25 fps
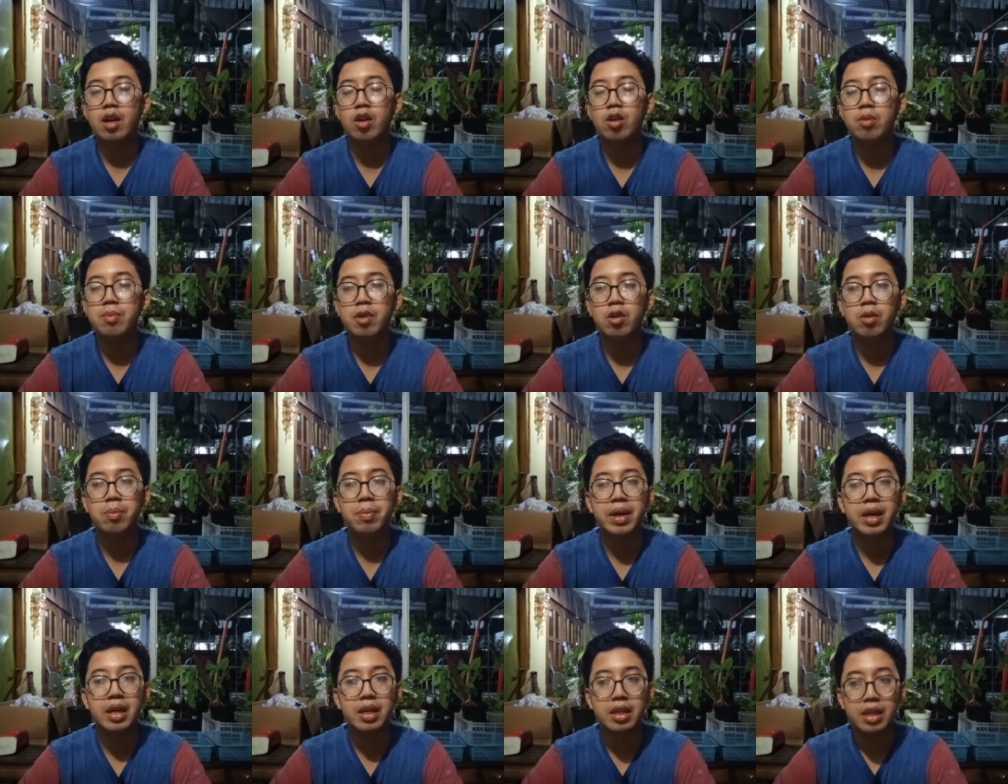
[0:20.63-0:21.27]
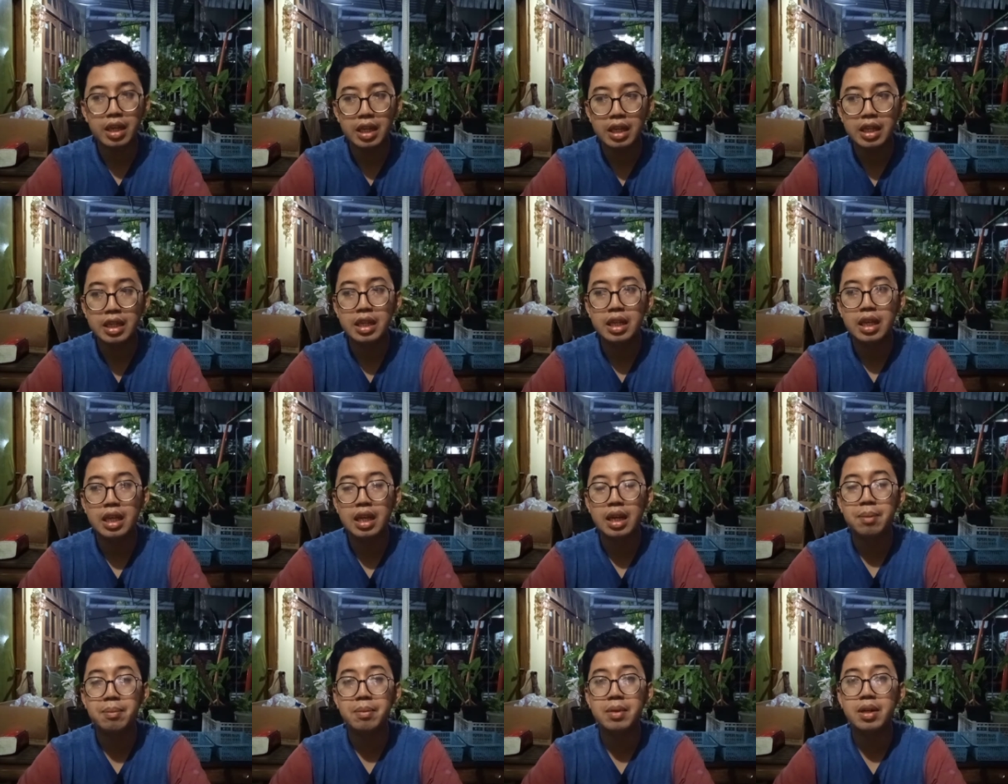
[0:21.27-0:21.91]
Aku mau packing
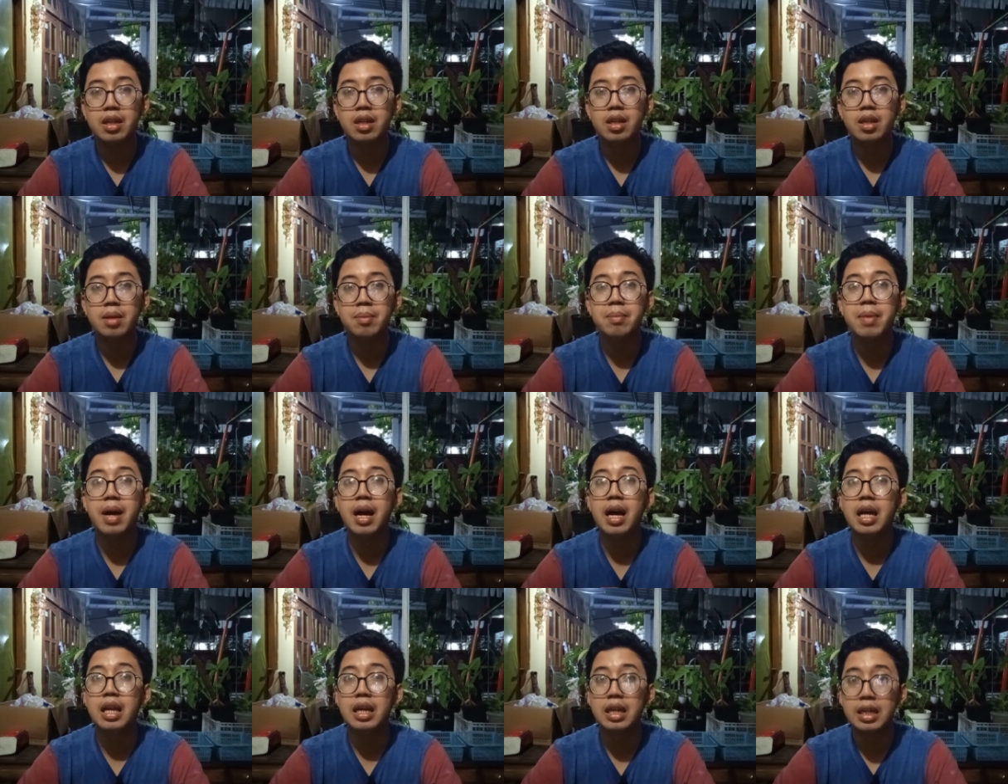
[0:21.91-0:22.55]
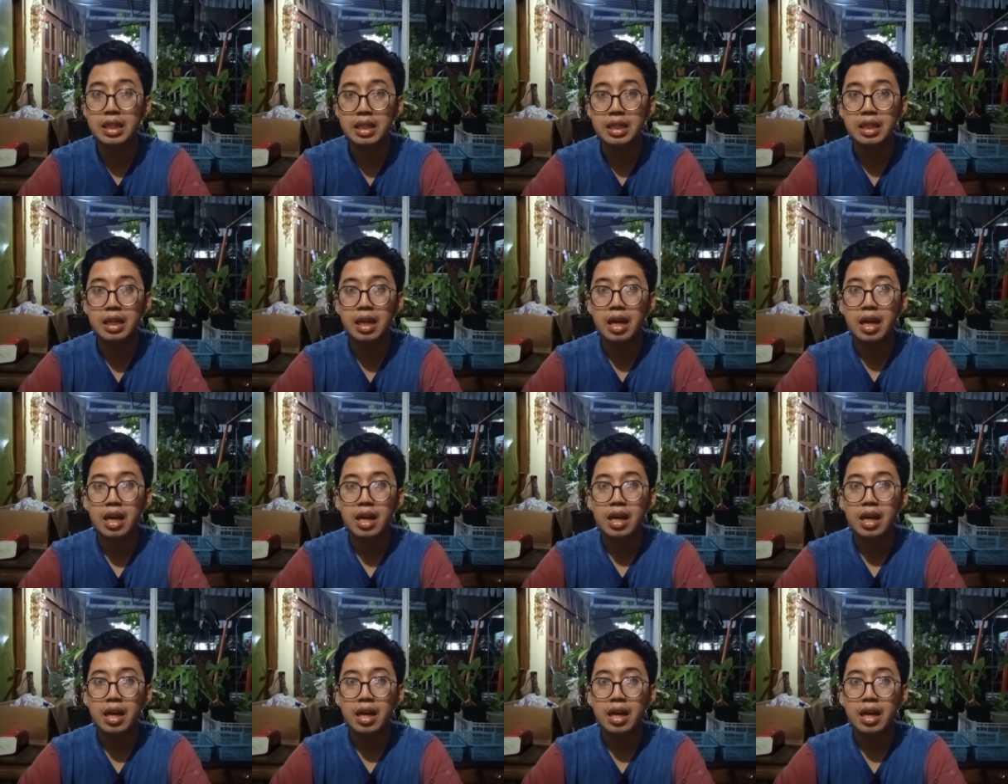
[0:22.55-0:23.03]
kirim ke Bali.